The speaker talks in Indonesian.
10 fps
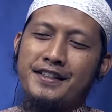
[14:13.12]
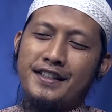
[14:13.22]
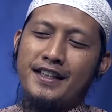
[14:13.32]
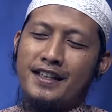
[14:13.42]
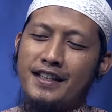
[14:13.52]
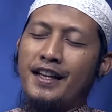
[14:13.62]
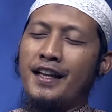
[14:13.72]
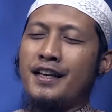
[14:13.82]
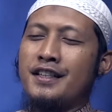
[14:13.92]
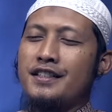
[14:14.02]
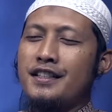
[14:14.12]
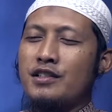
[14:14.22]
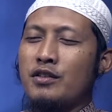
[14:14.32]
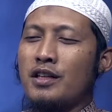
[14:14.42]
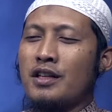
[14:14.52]
Ya, ini. Jadi
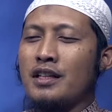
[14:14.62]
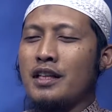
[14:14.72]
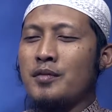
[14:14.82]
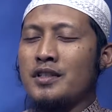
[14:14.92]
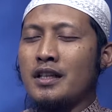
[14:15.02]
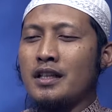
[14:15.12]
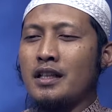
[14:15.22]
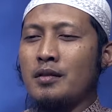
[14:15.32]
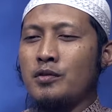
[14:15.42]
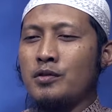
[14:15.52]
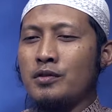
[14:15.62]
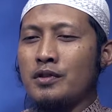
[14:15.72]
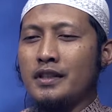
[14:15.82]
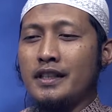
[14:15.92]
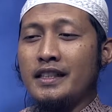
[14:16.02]
seorang dalam mencari
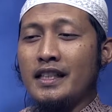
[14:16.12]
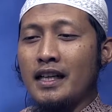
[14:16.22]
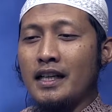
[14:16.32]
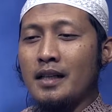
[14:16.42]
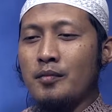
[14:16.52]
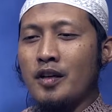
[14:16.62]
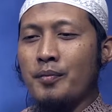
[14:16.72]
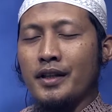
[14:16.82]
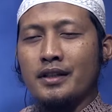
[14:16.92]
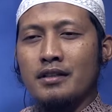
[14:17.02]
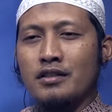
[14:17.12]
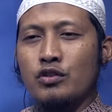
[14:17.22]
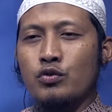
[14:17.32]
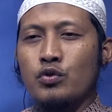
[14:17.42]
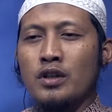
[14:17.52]
ilmu, dia akan mendapatkan
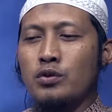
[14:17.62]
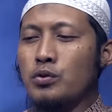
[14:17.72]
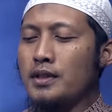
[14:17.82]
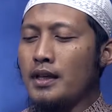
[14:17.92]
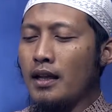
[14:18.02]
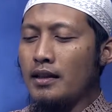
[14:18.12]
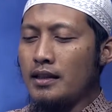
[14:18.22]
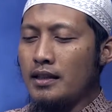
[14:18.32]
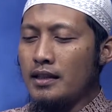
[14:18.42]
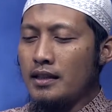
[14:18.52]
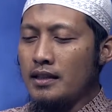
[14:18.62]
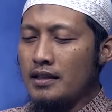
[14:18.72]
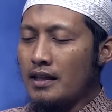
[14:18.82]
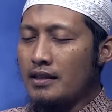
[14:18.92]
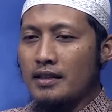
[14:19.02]
sesuatu yang
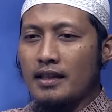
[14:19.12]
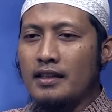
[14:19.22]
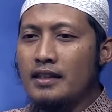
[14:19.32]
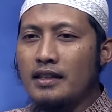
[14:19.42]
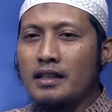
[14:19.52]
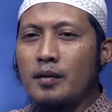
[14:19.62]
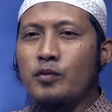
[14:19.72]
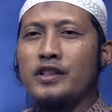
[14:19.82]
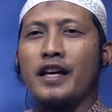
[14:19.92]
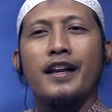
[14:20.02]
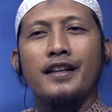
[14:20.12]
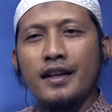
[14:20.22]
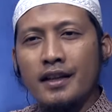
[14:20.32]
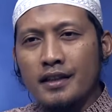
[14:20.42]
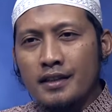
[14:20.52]
tidak tertandingi
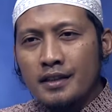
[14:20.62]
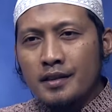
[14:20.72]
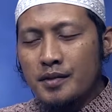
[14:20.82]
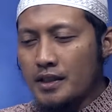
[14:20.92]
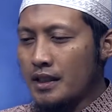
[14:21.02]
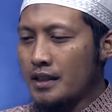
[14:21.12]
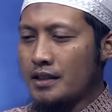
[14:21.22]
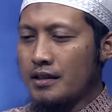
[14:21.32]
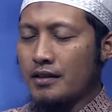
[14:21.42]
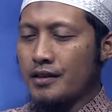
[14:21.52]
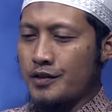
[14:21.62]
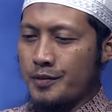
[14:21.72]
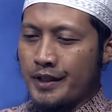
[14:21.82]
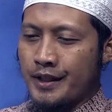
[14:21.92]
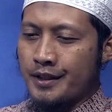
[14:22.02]
kemuliaannya. Maka kata Allah
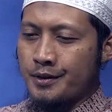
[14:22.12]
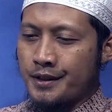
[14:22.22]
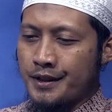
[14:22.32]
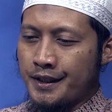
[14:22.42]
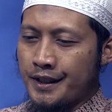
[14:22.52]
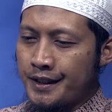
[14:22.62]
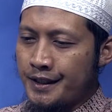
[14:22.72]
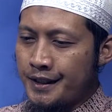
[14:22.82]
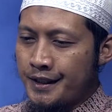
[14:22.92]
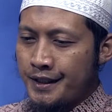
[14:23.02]
Subhanahu wa taala,